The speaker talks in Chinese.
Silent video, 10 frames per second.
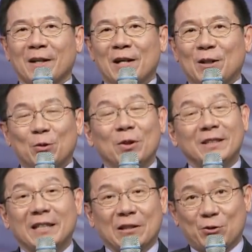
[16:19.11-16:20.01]
如果你
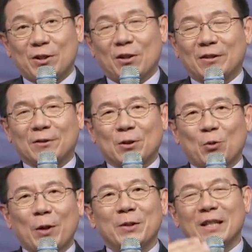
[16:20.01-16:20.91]
想知道
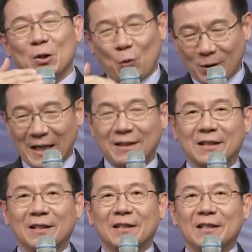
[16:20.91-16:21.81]
关于那个国家的
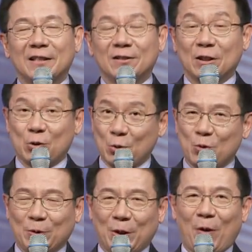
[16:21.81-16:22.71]
的种
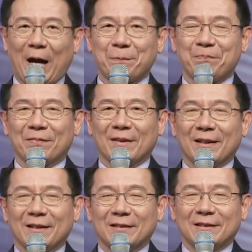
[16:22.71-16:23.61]
种的话，
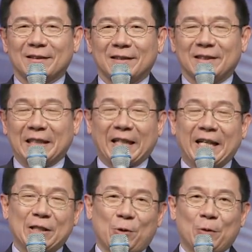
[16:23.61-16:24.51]
你可
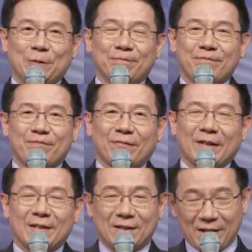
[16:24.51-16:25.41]
以从
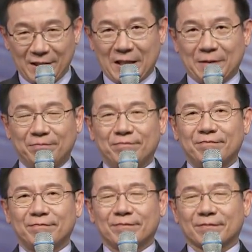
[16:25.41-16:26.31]
这个人
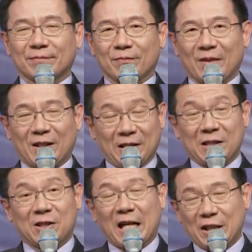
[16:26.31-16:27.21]
可能
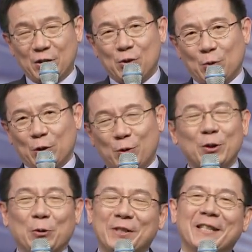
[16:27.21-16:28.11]
是他的衣着，所以
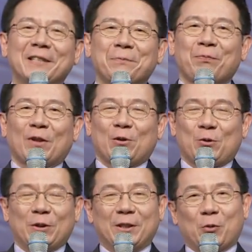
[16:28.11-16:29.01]
有一些
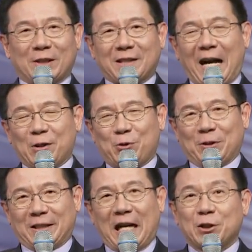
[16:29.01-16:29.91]
作为国家大使
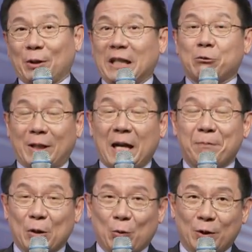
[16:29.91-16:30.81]
的，他喜欢他穿他
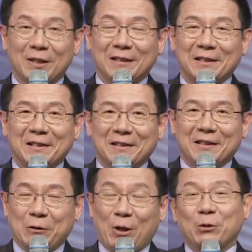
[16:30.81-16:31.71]
本国的
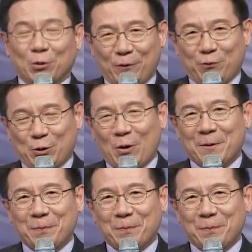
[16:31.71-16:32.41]
呃传统的服装。